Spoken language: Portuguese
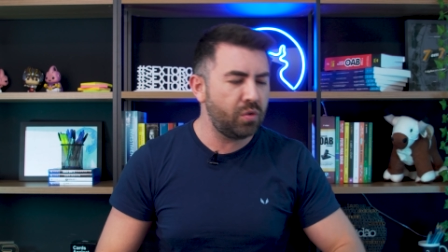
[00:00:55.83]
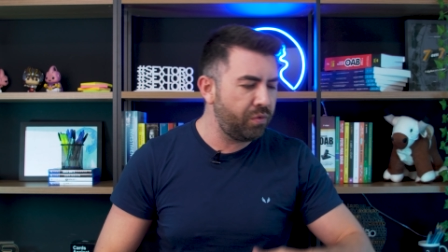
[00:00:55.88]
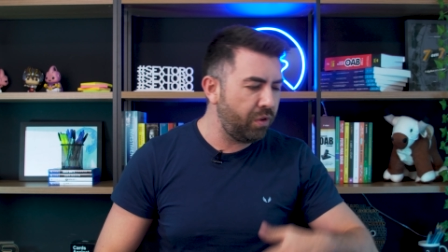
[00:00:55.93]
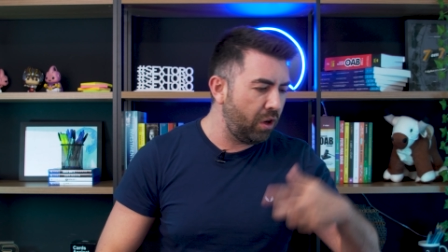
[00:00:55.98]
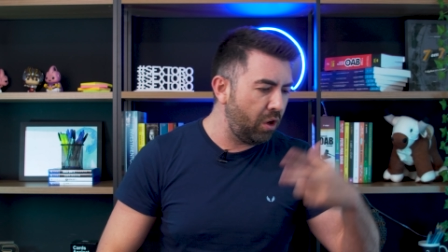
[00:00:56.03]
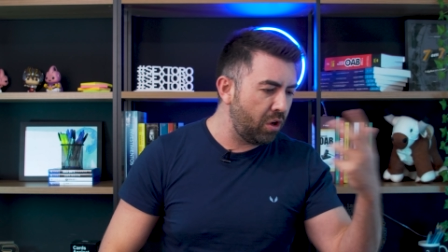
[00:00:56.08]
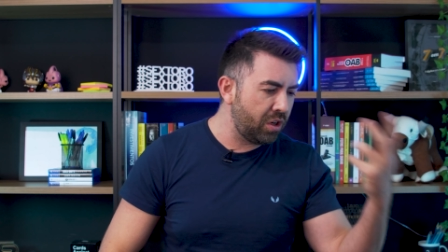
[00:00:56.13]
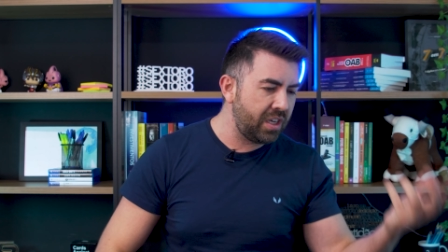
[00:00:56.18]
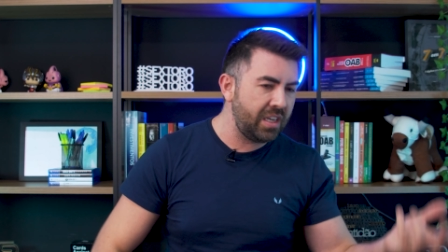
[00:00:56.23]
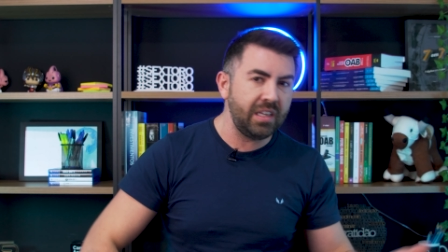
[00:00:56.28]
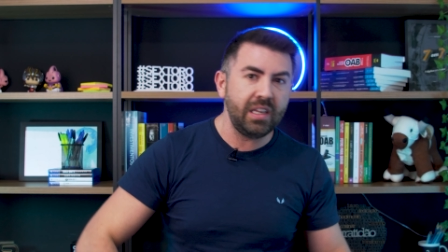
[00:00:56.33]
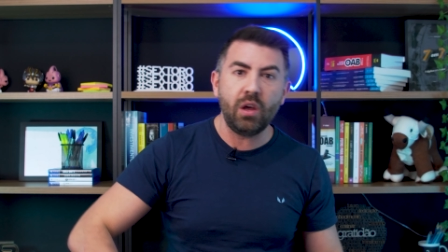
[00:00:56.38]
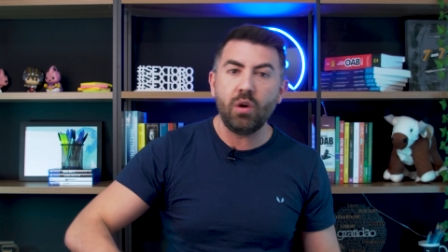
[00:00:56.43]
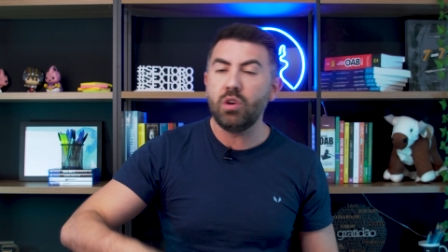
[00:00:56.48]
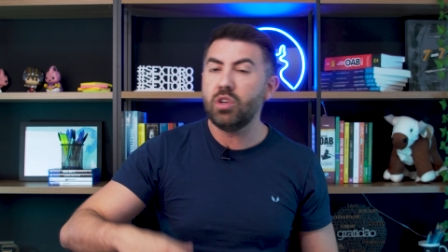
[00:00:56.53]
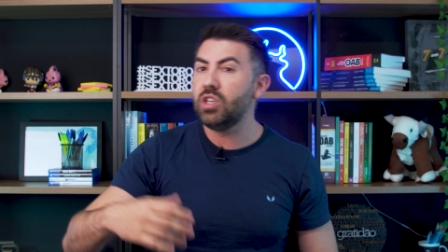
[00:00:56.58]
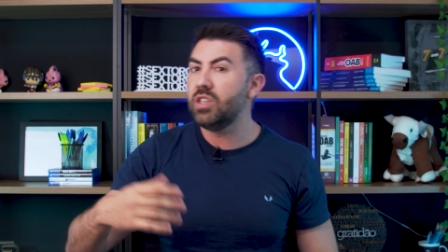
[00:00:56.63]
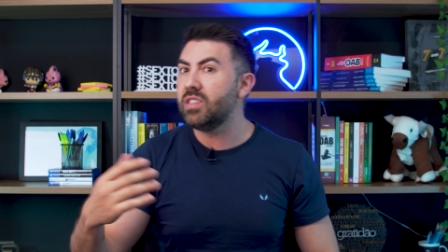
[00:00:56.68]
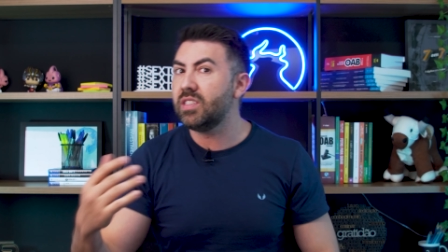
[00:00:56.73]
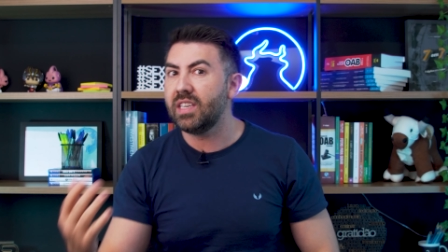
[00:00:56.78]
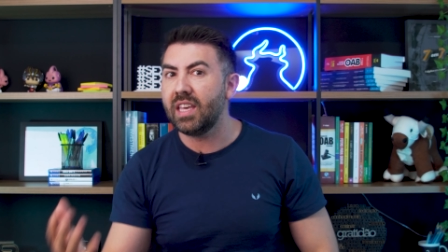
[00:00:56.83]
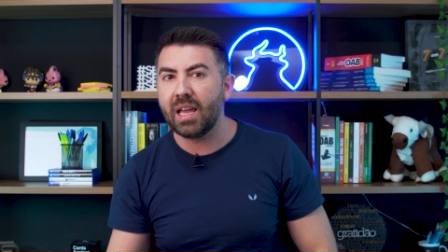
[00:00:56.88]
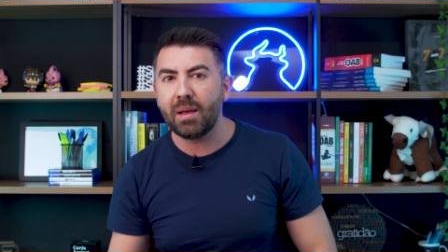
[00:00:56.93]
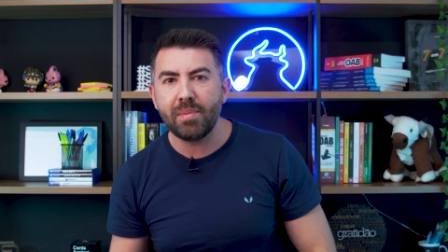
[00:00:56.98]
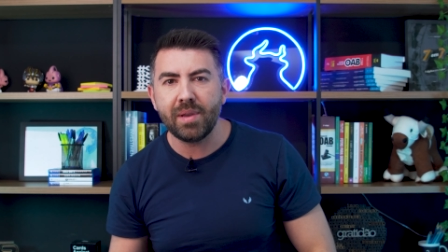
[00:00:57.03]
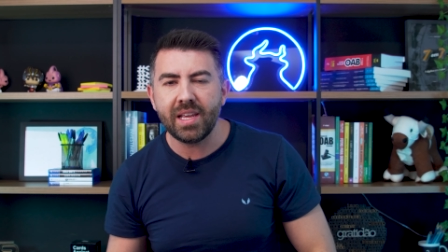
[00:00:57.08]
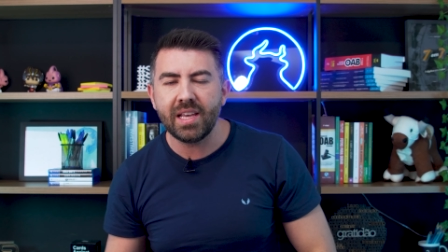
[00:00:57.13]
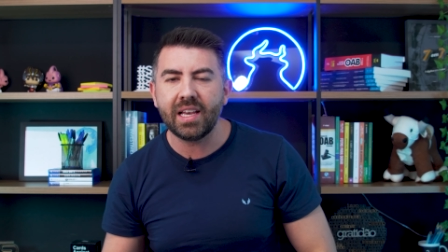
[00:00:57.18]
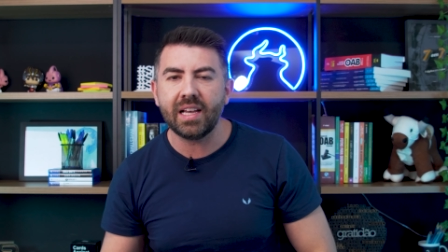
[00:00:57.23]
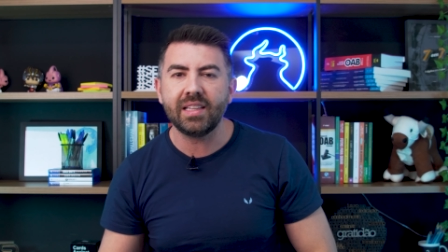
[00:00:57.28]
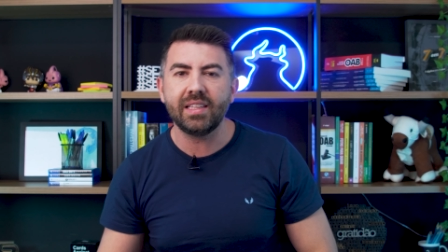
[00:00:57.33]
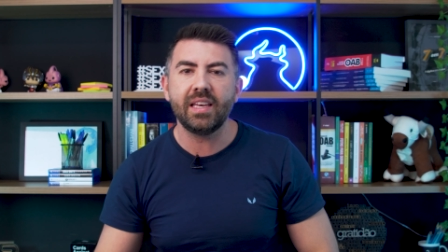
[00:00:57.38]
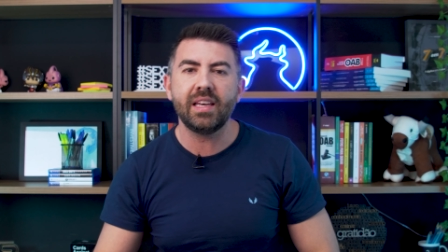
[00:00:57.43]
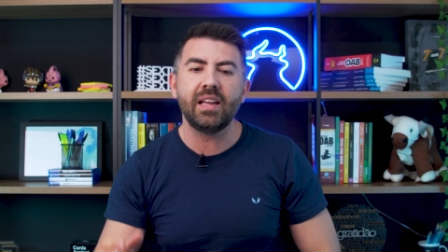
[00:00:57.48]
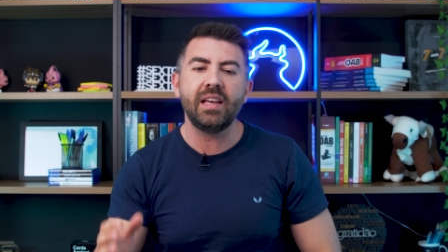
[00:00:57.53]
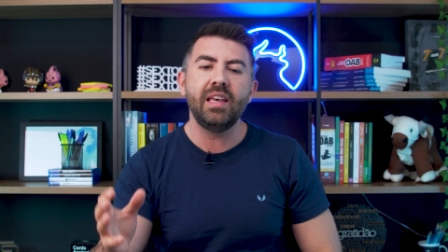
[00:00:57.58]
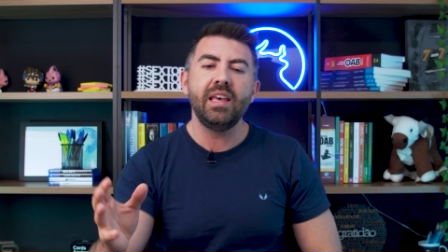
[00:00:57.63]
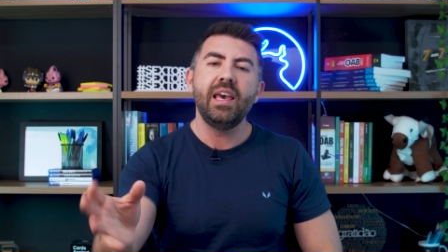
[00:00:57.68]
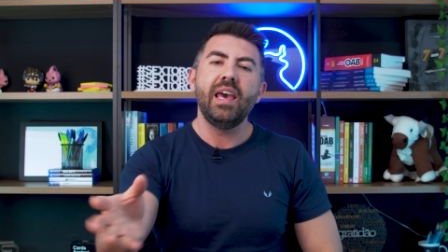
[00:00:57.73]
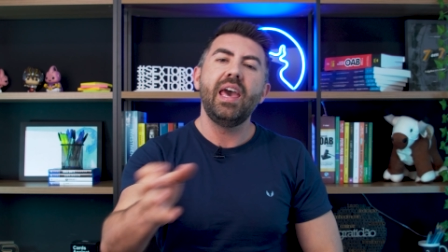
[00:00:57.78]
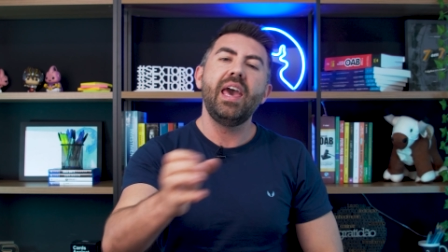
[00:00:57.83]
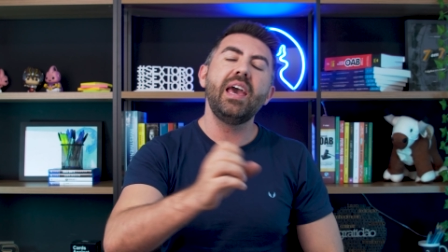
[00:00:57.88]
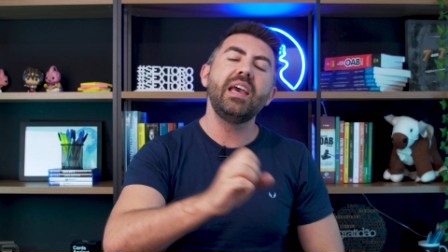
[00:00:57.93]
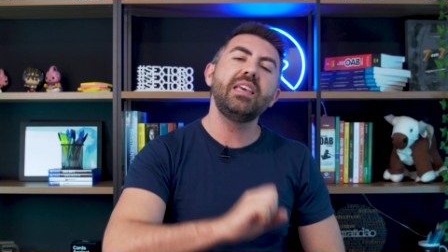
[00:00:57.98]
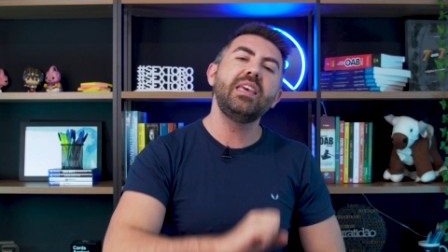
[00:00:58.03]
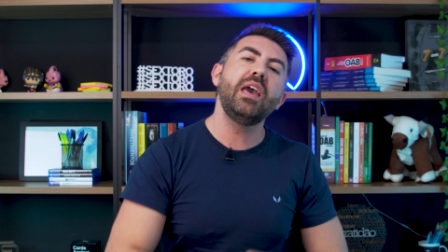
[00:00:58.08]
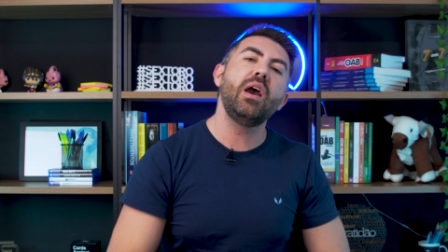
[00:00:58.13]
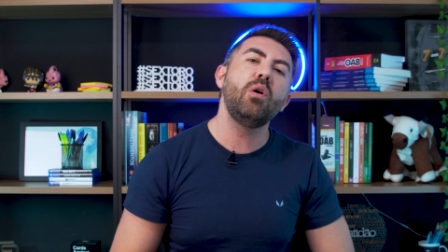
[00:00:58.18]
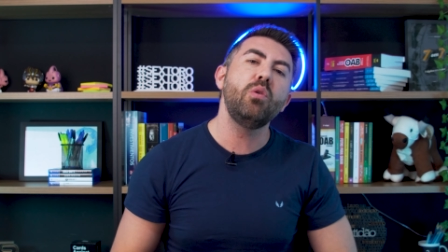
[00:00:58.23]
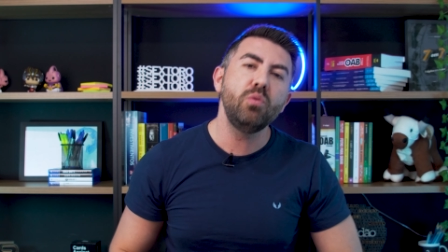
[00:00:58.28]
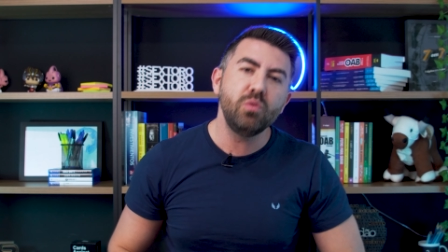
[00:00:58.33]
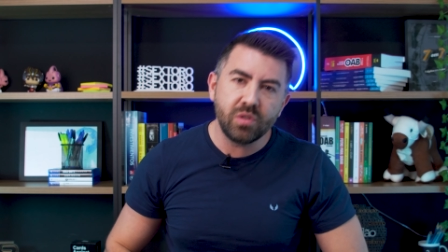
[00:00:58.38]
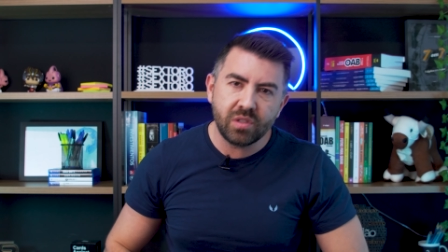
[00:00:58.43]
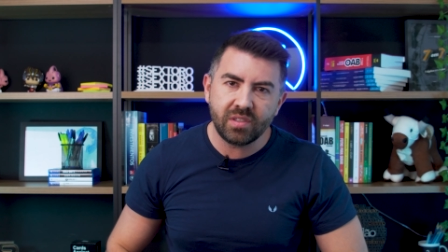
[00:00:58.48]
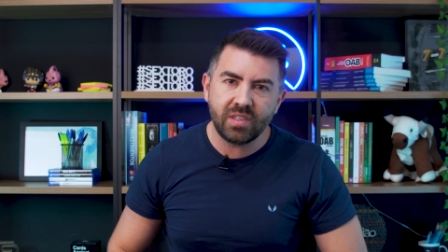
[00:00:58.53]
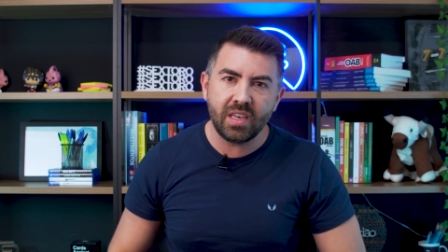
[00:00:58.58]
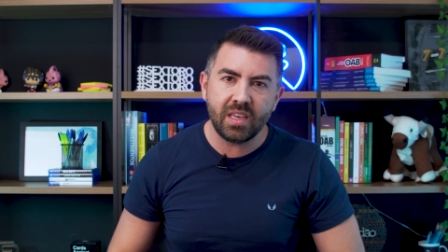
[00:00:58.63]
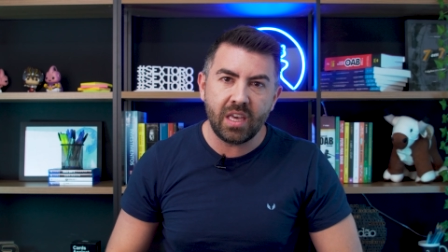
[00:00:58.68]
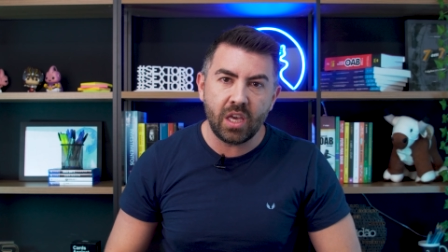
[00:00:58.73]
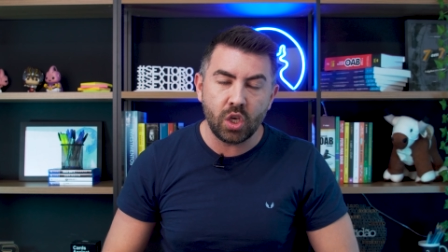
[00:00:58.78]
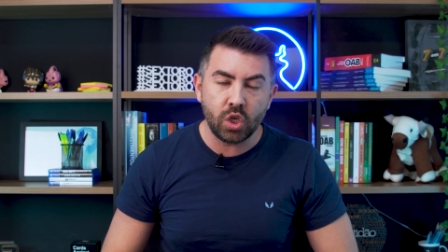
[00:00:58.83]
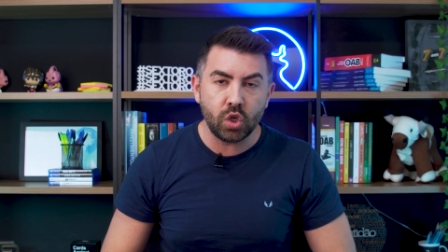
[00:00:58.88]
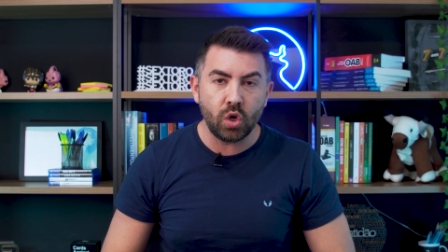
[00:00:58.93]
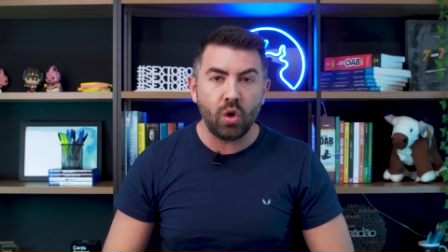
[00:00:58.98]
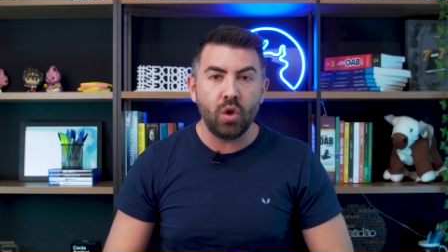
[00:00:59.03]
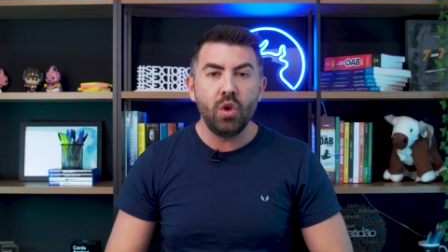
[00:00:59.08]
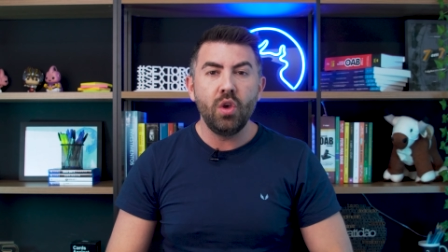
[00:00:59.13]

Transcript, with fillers: Tu falou que não e disse que é brincadeira. É que é o seguinte, ó.